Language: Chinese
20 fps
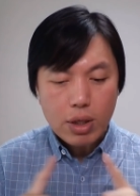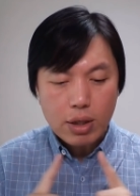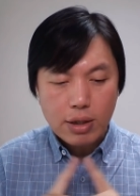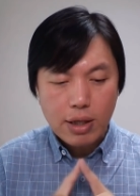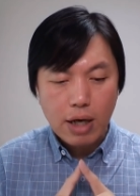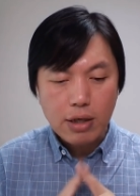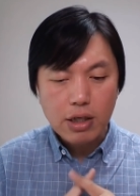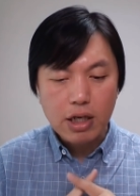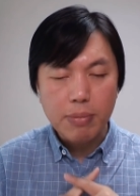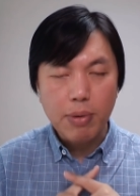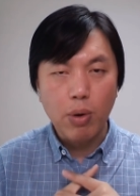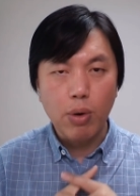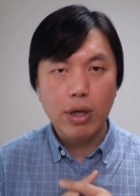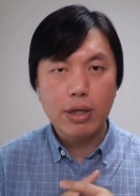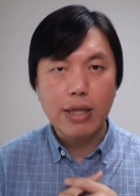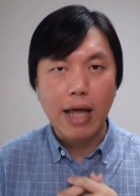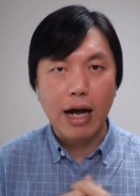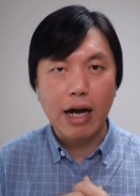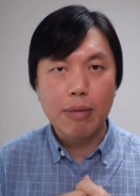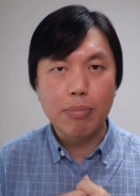但是这里面我
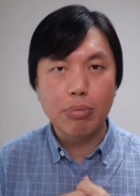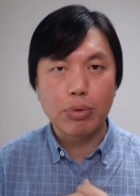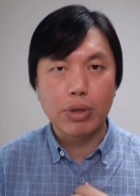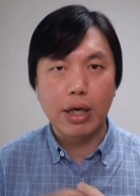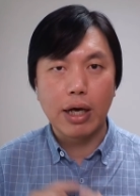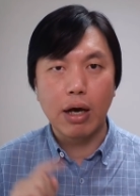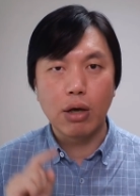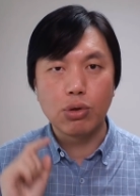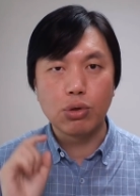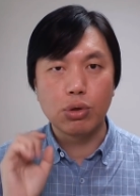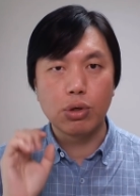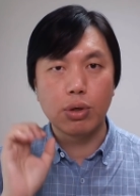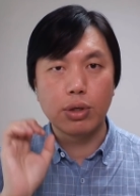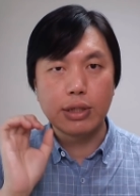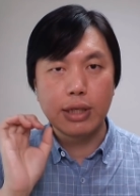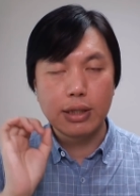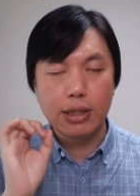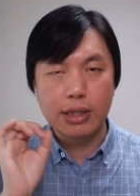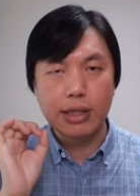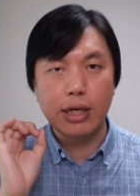先打个补丁啊，就是我
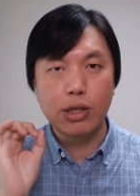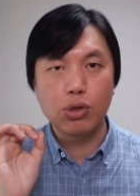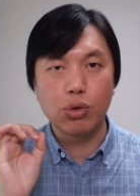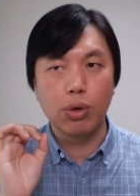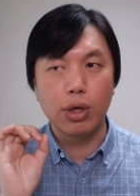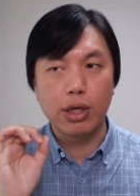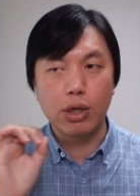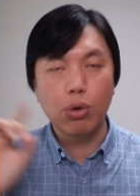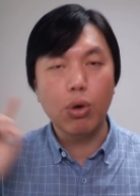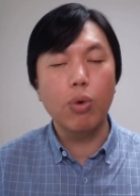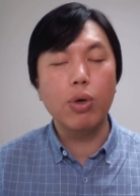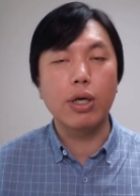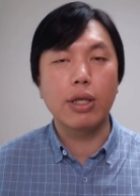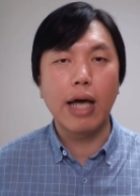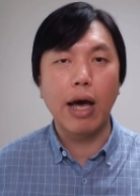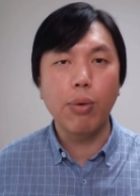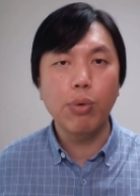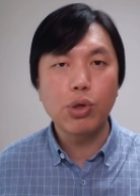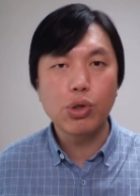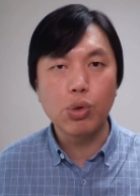先提前说，一会儿我可
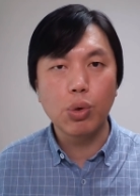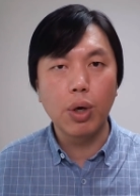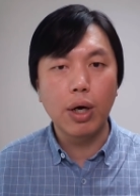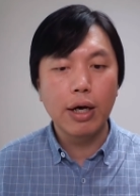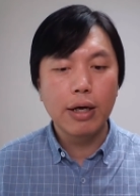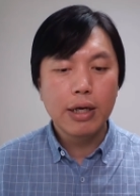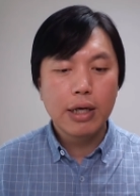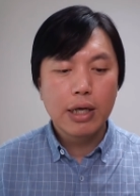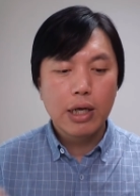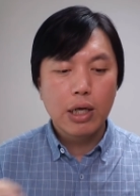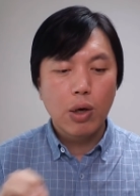能还会说，